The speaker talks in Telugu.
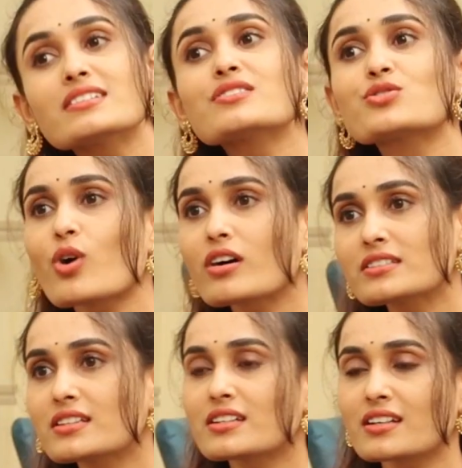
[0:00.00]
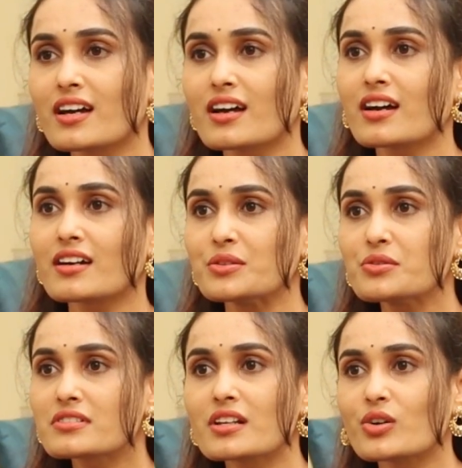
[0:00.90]
అసలు షాక్ సార్
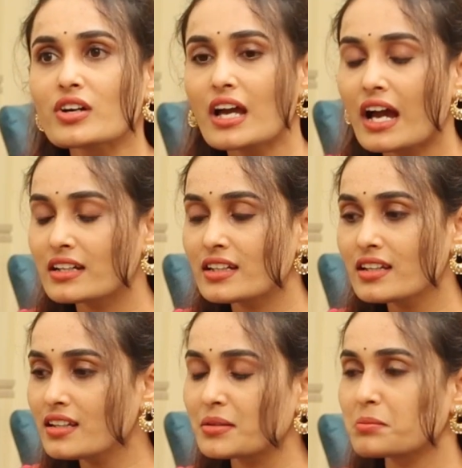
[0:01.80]
న్యూస్లలో అంటే